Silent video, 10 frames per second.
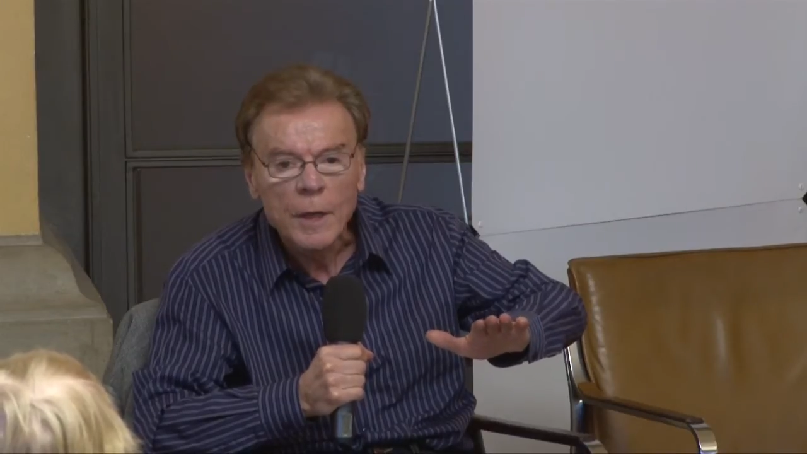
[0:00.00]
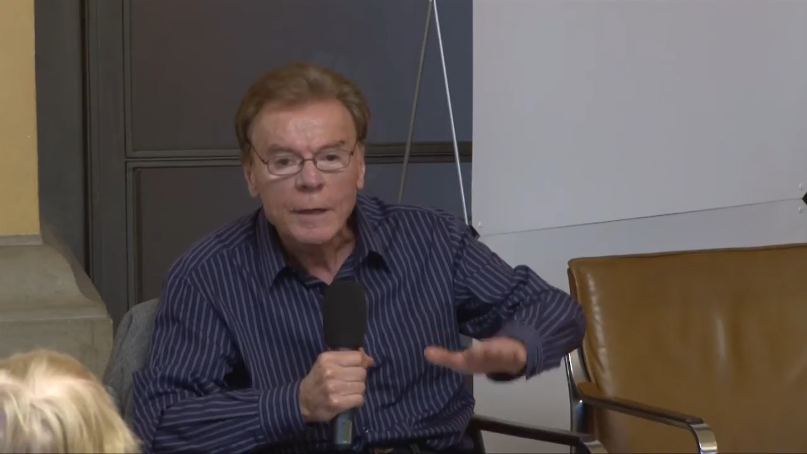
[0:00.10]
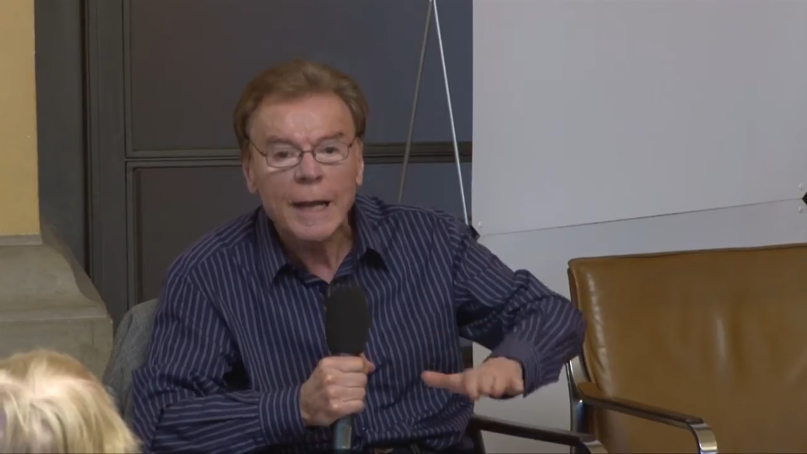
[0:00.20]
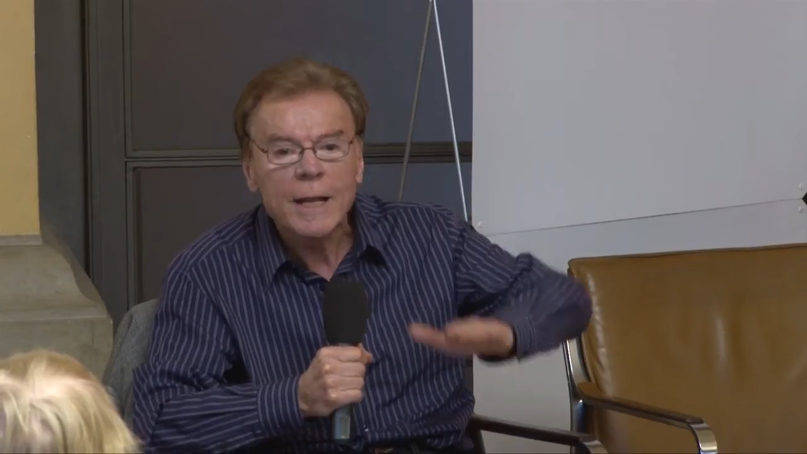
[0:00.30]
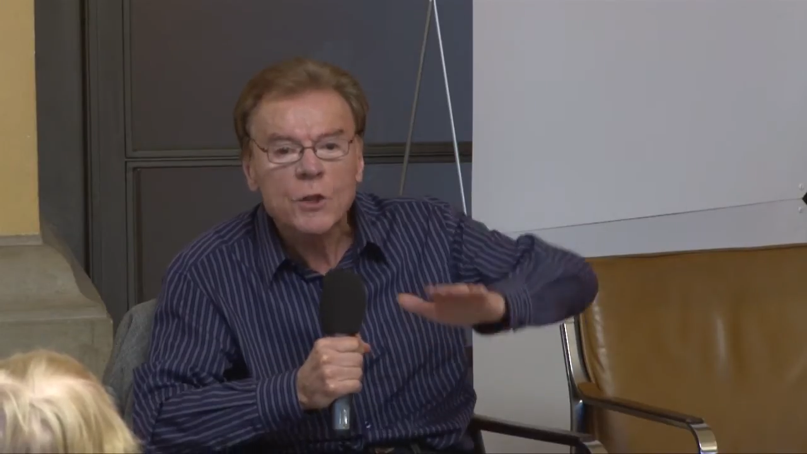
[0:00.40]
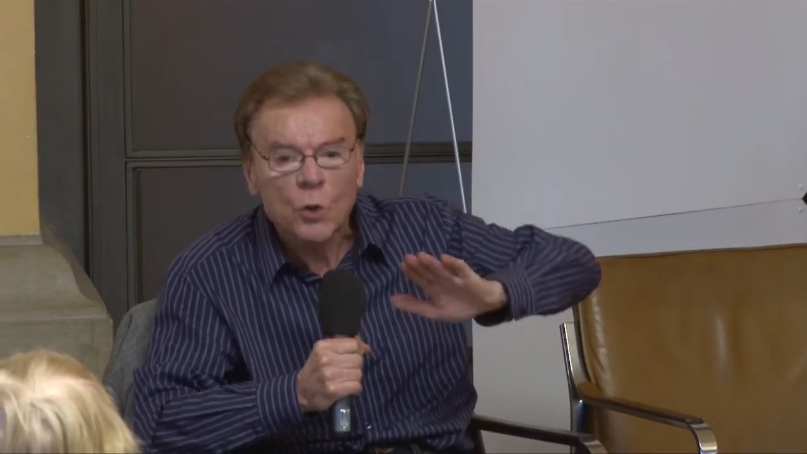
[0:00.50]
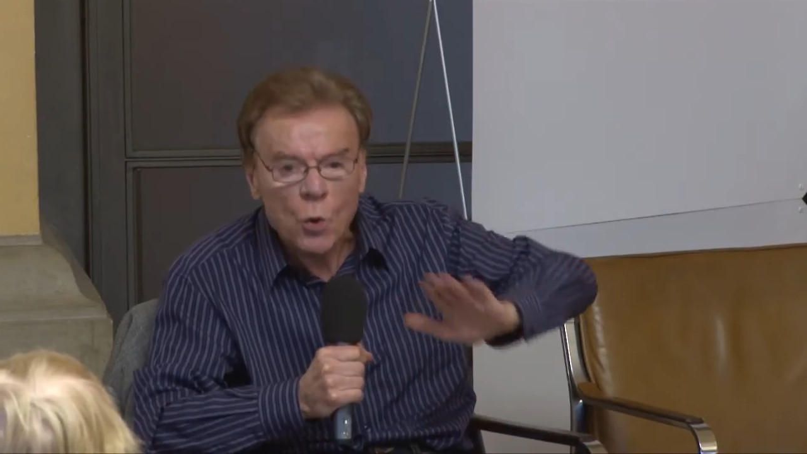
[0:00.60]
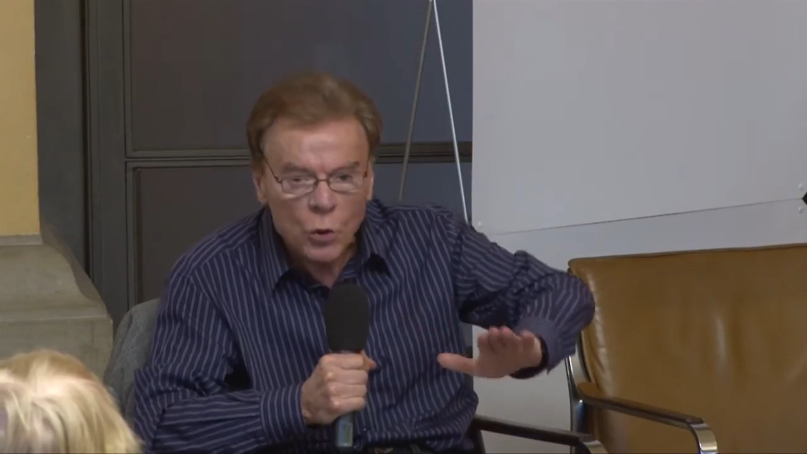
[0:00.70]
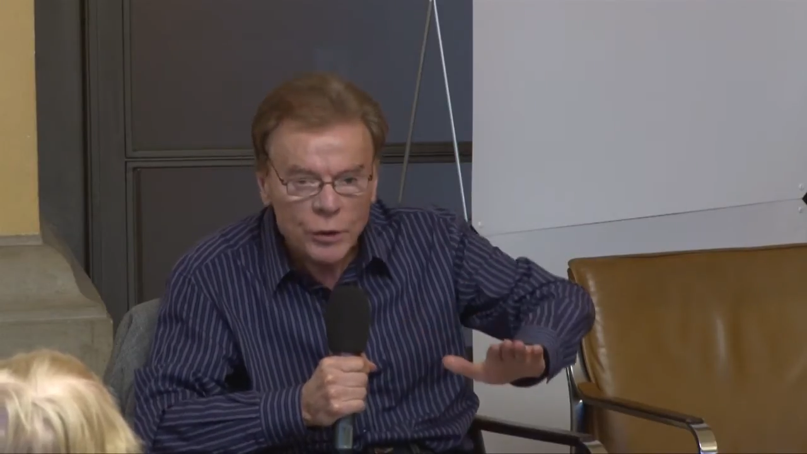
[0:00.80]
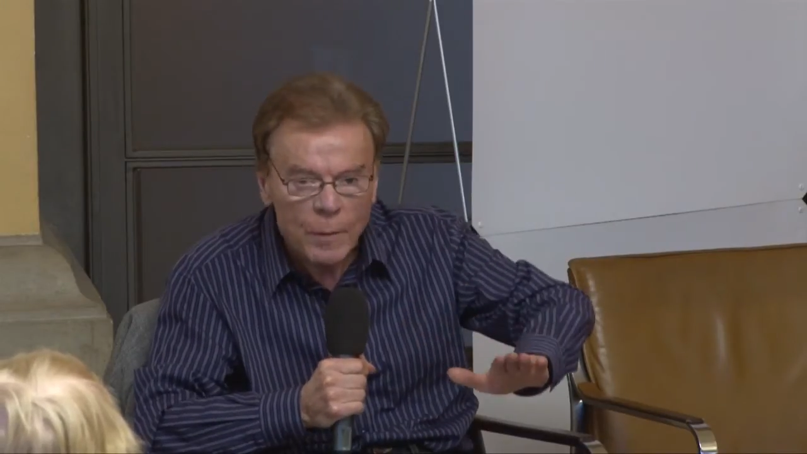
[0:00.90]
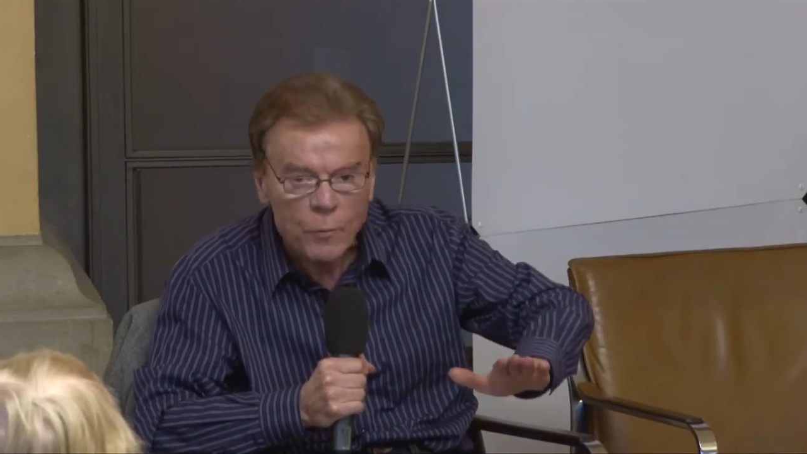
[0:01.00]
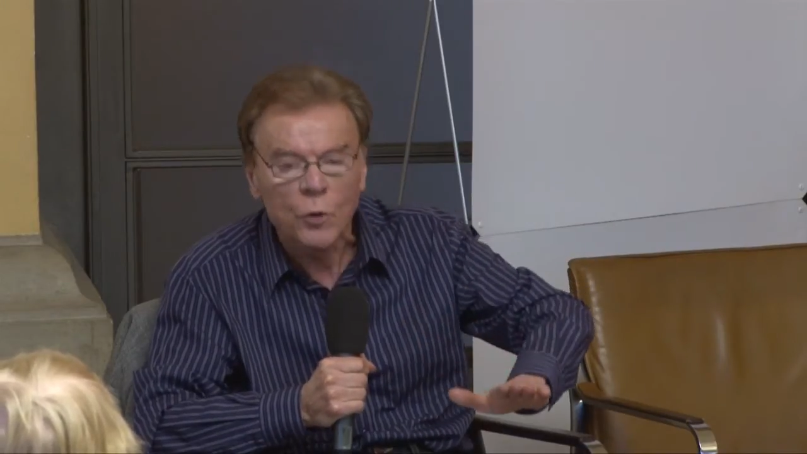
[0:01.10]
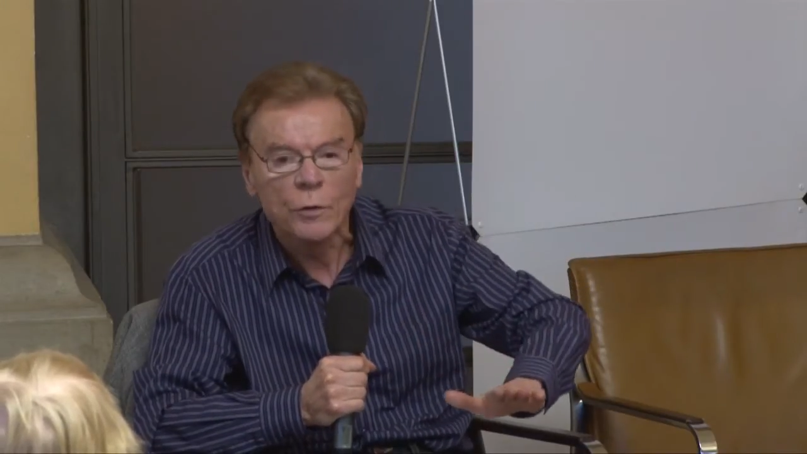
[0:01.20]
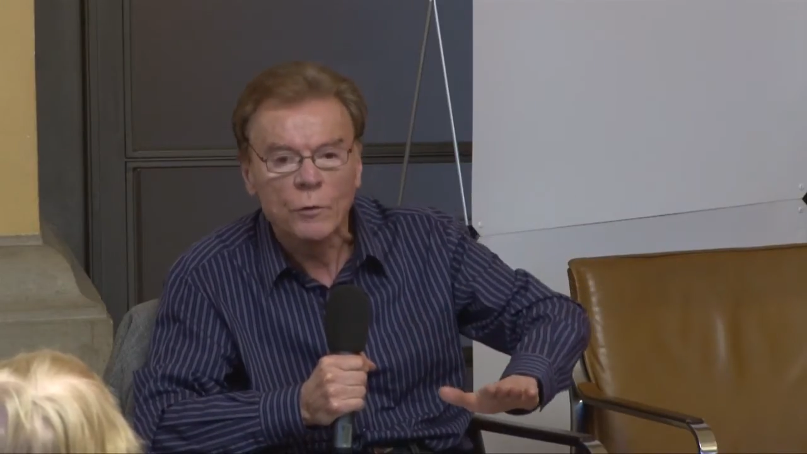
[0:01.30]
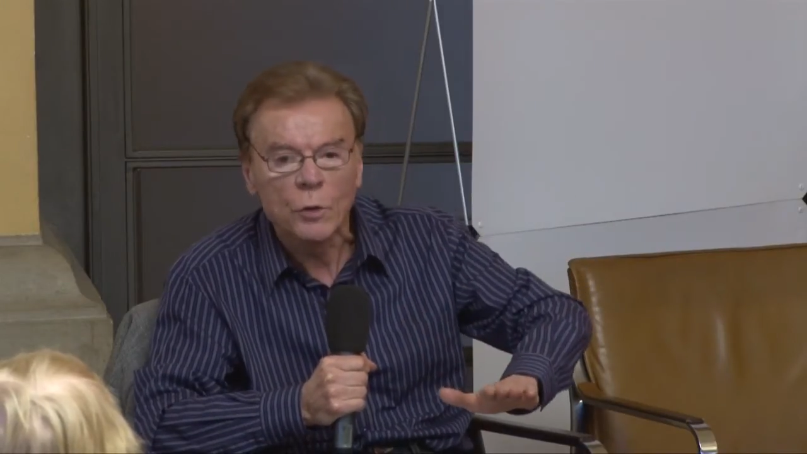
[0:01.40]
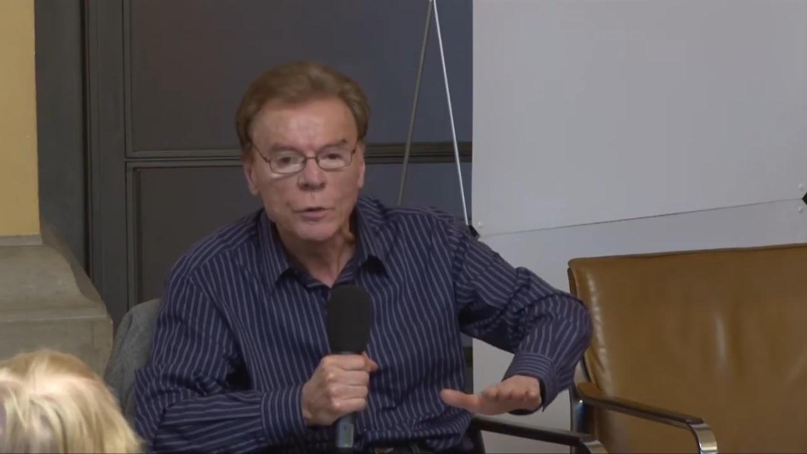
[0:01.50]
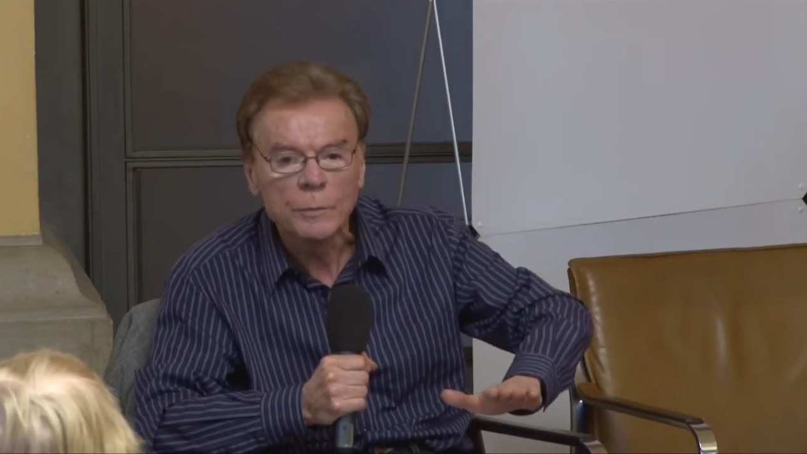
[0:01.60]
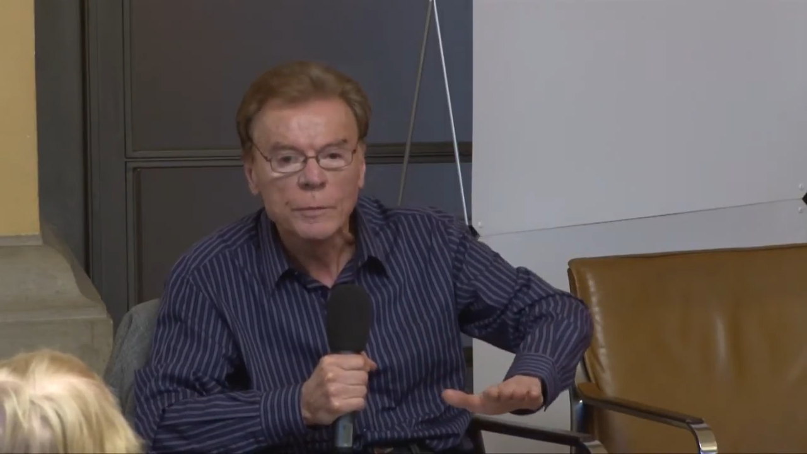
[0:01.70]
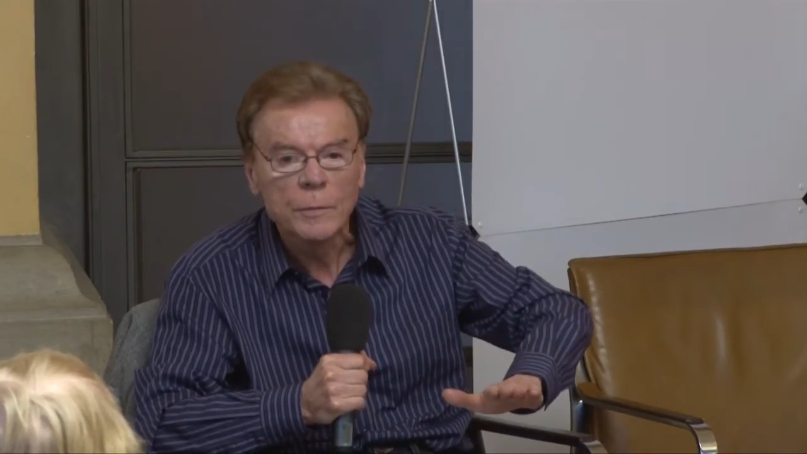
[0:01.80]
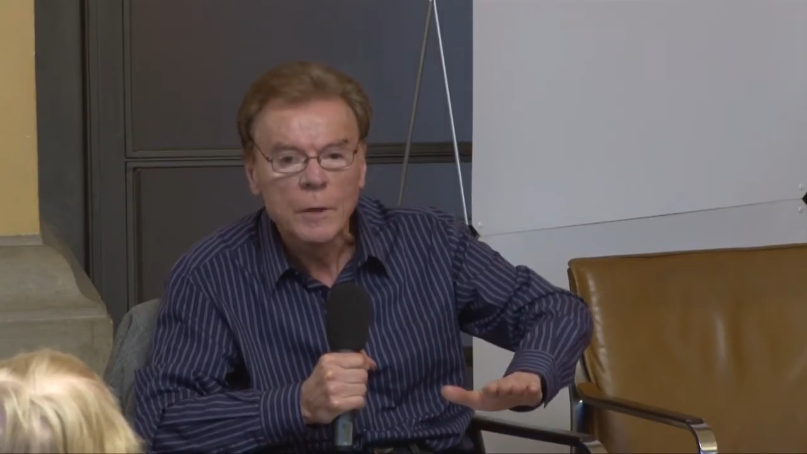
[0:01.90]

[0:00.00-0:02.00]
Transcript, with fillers: die als störend empfunden wurden,